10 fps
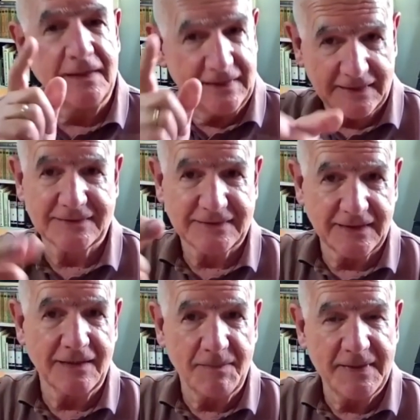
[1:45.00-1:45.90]
y este es
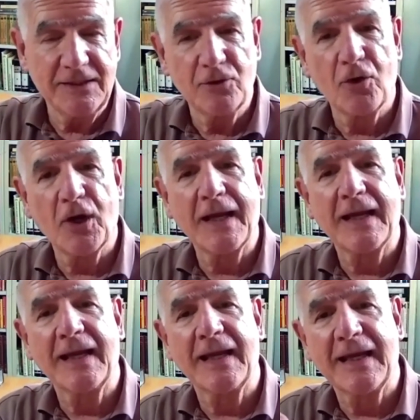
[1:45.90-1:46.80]
el vídeo
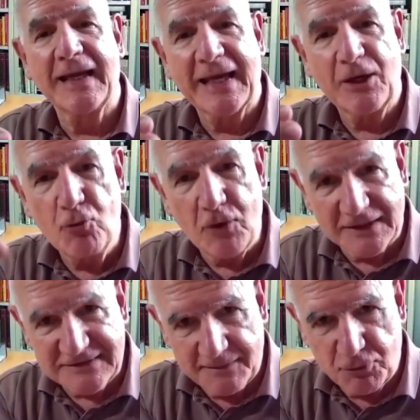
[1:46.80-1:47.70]
que nunca
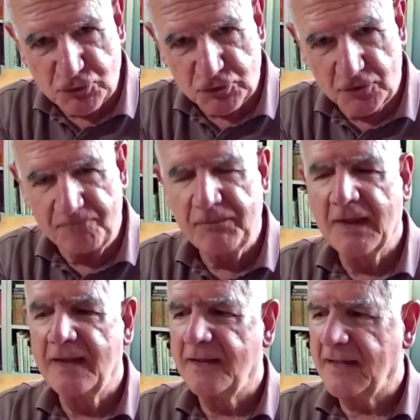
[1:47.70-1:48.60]
se puso,
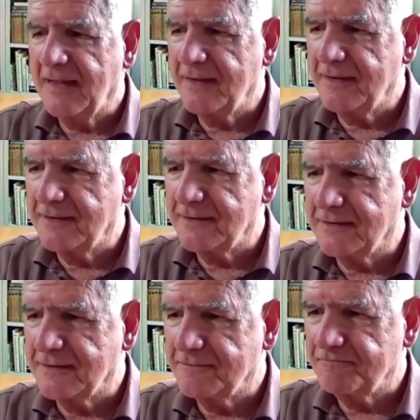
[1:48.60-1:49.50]

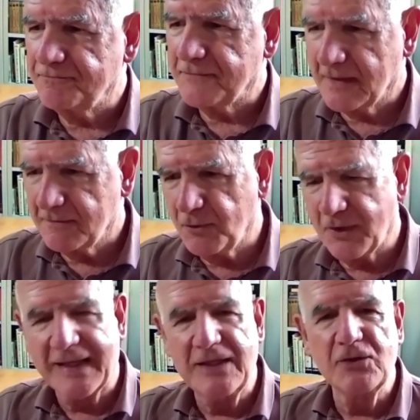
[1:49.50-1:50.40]
eh,
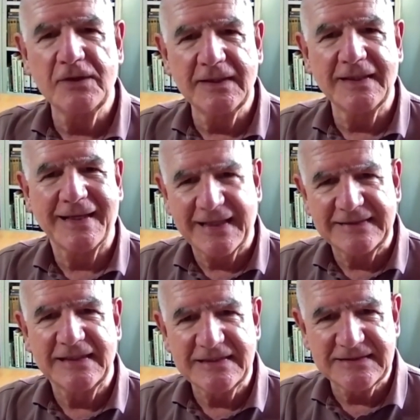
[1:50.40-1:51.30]
por aquello de
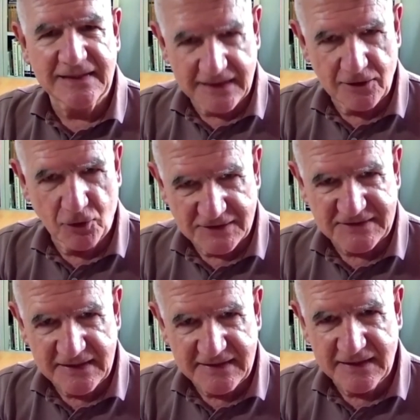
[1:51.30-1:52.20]
escandalizar, que es lo que hace
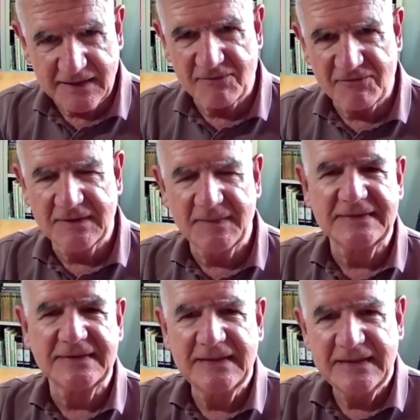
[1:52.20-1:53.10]
la izquierda
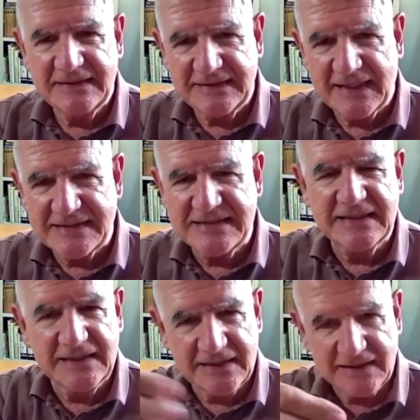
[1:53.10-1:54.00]
perfectamente, de las
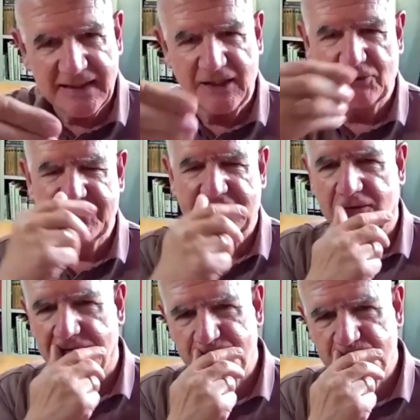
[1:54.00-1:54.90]
chicas a los chicos.